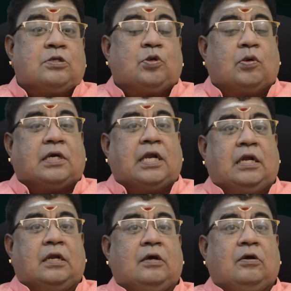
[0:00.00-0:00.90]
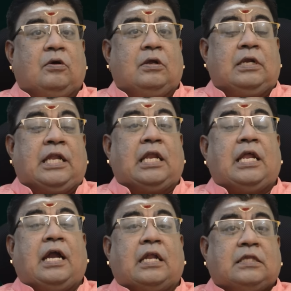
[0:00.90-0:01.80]
சுக்ரன் நல்ல
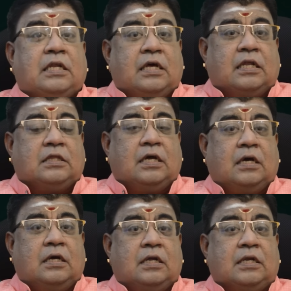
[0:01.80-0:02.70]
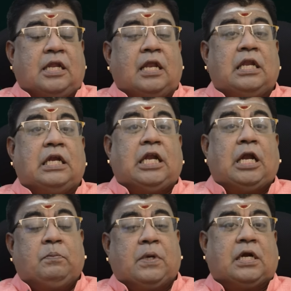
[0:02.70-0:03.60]
இடத்துல இருந்தால் நல்ல
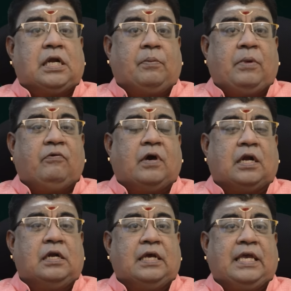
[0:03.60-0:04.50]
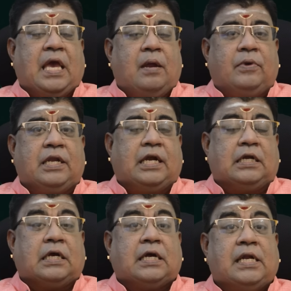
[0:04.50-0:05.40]
நண்பர்கள் அமைவார்கள் ஏன் அப்படின்னு
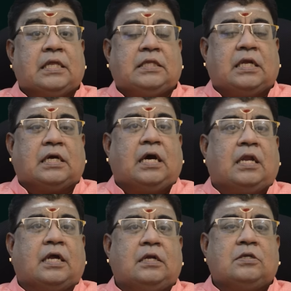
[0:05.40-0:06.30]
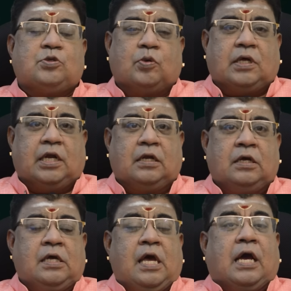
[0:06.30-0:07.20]
கேட்டால் களத்திரக்காரகன் சுக்ரன்
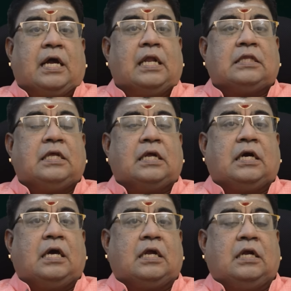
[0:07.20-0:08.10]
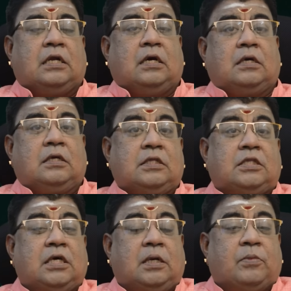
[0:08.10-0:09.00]
களத்திரக்காரகன்னா
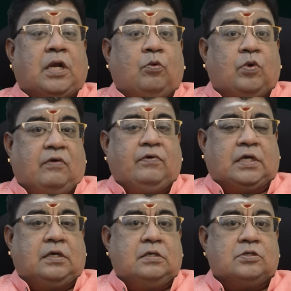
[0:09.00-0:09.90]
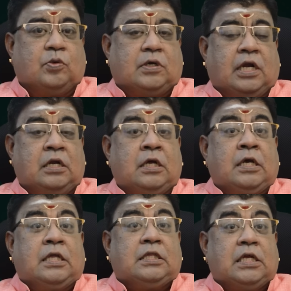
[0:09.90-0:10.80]
திருமண உறவுக்கு சுக்ரன்
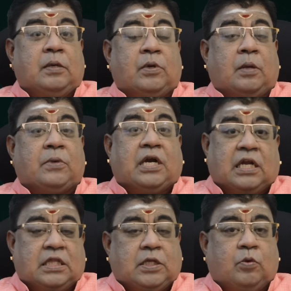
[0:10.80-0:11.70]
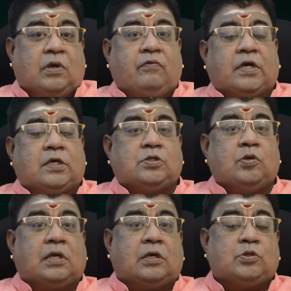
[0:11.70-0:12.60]
திருமணம் கடந்த உறவுக்கு
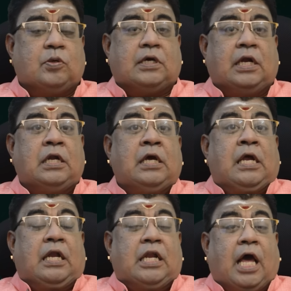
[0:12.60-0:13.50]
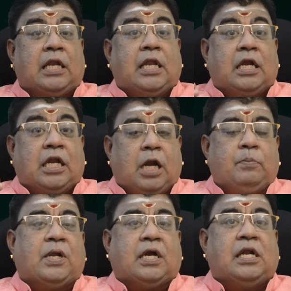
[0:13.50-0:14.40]
சுக்ரன் நல்ல
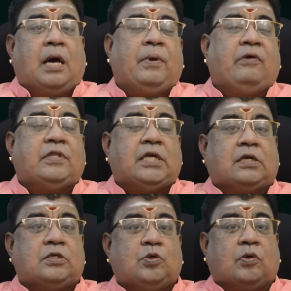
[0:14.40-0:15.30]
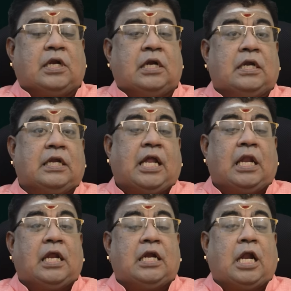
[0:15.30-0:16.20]
நண்பர்கள் அமைவதற்கு சுக்ரன்
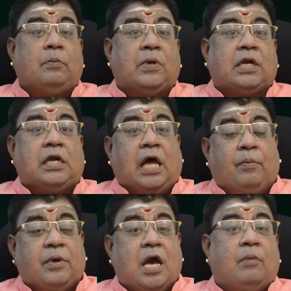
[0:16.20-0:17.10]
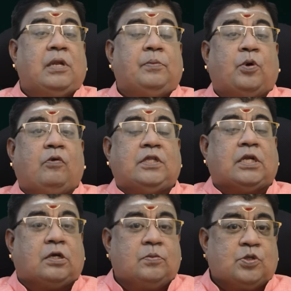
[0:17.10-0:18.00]
நல்ல நண்பர்கள் அமையாமல்
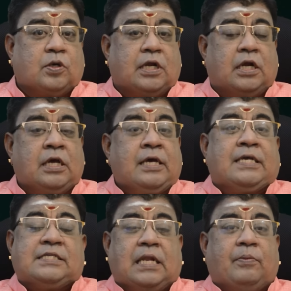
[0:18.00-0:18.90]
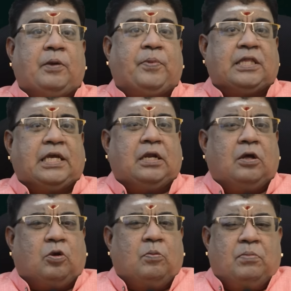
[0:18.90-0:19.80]
போவதற்கும் சுக்ரன் சில பேர்
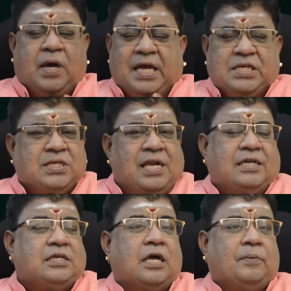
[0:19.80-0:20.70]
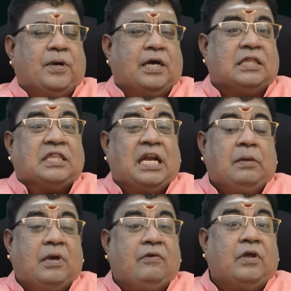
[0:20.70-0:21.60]
பார்த்திங்கன்னா ரொம்ப ஐசோலேட்டடாக இருப்பாங்க
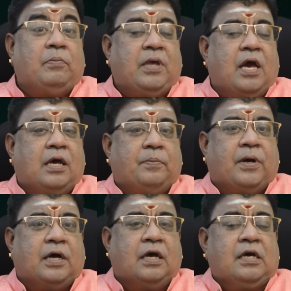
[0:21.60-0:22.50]
தனிமை விரும்பியாக இருப்பாங்க